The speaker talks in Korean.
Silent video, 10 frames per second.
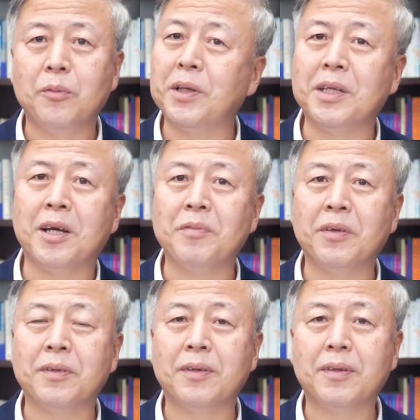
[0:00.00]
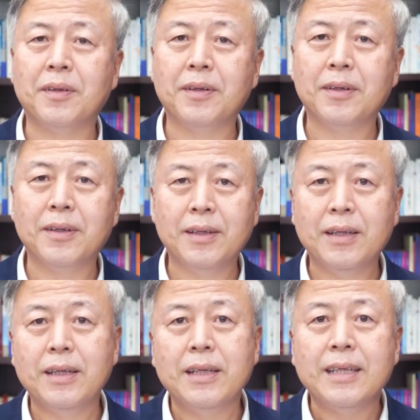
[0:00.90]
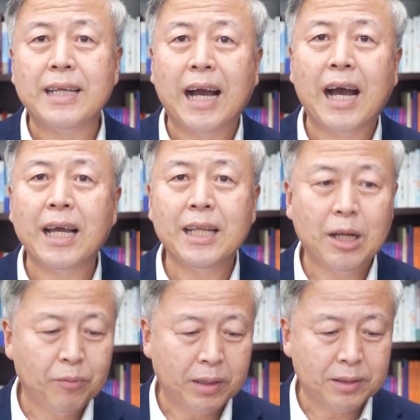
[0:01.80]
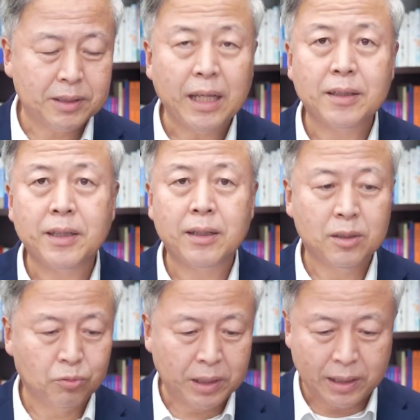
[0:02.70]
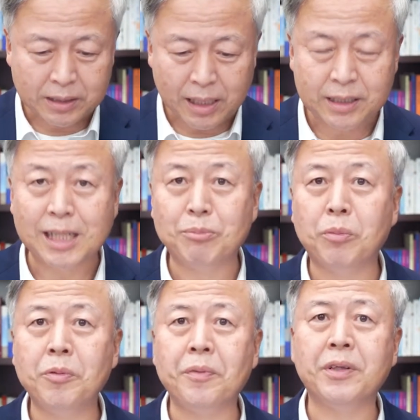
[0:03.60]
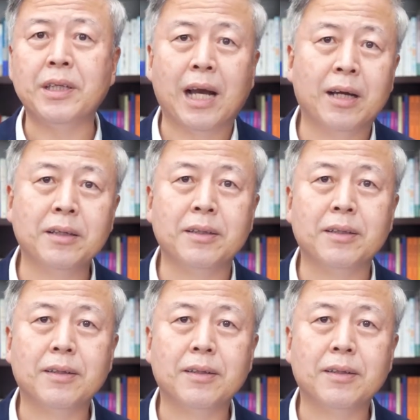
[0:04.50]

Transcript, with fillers: 왜냐하면 양이라고 하는 생태를 우리가 잘 살펴보면 양은